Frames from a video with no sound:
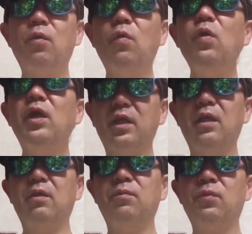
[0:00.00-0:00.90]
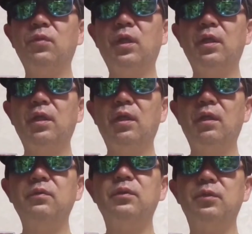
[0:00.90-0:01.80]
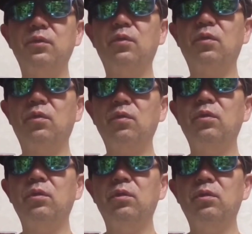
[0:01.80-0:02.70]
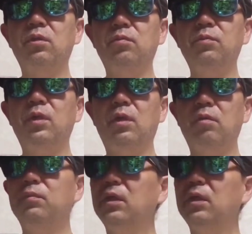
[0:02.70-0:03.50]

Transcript: ここはねあの問題があるんですよまあ、ま